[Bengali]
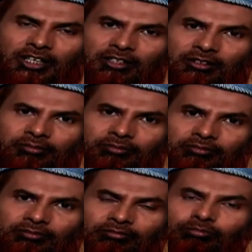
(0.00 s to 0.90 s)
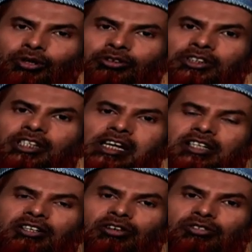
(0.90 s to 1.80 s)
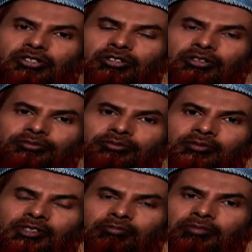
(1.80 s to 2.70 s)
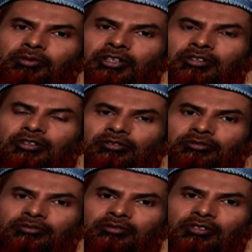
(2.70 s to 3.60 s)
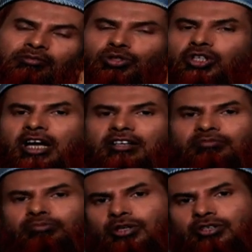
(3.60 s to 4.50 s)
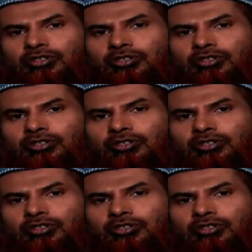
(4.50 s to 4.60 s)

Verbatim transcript: আমাদের বোনদের একটা অংশ বিভিন্ন পোশাক